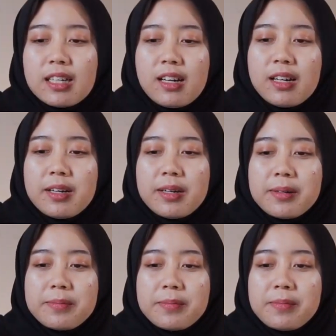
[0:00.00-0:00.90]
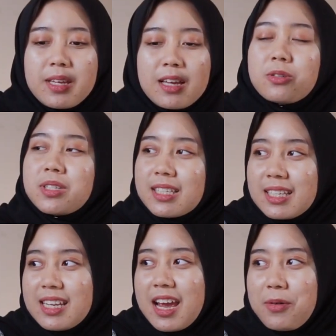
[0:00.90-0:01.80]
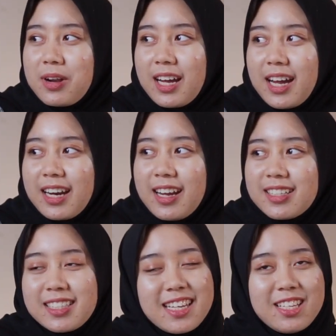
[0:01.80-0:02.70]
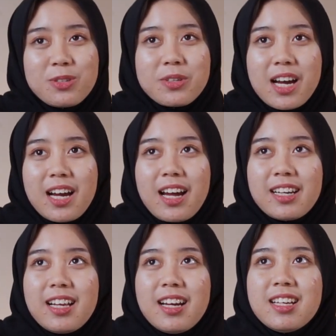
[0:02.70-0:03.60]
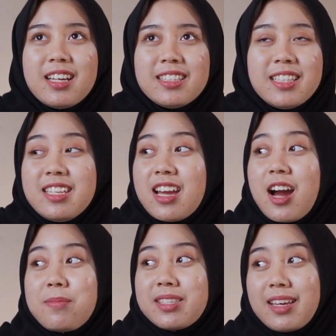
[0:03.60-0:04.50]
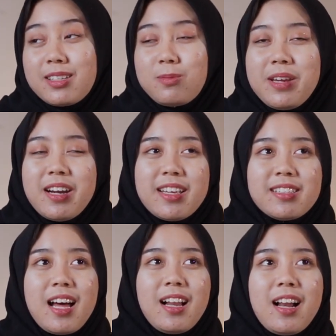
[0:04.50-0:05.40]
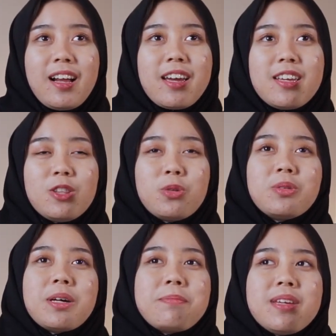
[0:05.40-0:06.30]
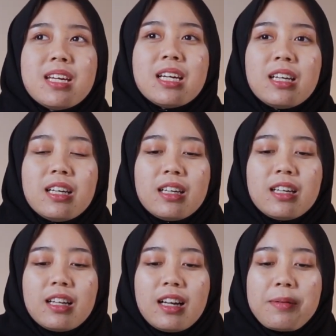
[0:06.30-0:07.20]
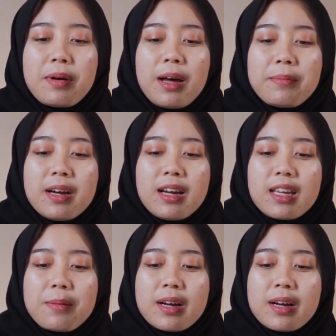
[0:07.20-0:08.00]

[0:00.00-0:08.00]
um, ya susah sih di awal karena sedih juga karena jadinya nggak bisa experience hal-hal kayak gitu tapi lama-lama ya